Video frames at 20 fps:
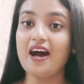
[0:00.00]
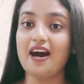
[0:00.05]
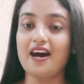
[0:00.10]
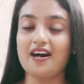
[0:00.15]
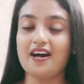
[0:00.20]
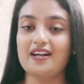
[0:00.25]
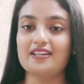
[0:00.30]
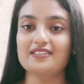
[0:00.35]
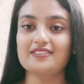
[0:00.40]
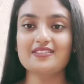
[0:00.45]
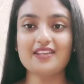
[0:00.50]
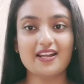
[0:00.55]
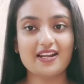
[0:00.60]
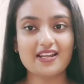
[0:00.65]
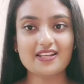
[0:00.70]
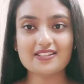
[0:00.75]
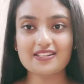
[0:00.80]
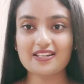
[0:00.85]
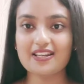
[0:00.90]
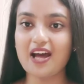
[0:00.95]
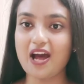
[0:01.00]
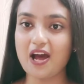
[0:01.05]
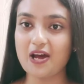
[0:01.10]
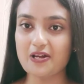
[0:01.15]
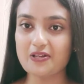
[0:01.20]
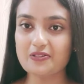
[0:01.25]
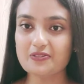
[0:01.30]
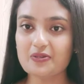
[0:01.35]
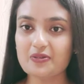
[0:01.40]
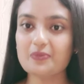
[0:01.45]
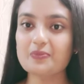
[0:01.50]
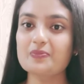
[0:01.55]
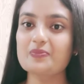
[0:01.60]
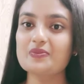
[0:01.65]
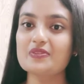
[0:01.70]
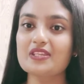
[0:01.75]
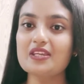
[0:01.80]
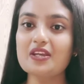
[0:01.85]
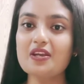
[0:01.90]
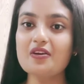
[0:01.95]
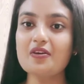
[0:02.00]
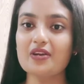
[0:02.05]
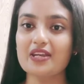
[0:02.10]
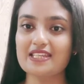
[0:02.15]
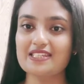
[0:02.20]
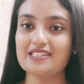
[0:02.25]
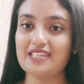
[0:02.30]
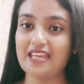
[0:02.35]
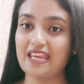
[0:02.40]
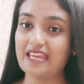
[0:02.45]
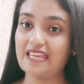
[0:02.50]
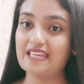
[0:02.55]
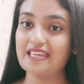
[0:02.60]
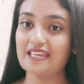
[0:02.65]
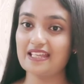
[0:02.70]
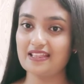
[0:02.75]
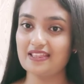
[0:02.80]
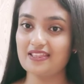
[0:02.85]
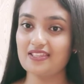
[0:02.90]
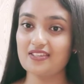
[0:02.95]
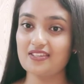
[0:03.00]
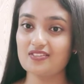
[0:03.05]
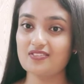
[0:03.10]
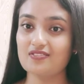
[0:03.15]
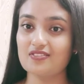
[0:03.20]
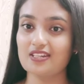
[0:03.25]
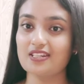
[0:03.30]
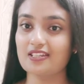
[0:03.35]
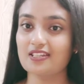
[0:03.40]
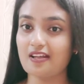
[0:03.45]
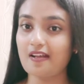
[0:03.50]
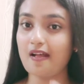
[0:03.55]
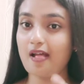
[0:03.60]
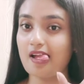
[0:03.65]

আর যারা যারা আজ ওই সেই হেলদিয়েস্ট ড্রিঙ্কটা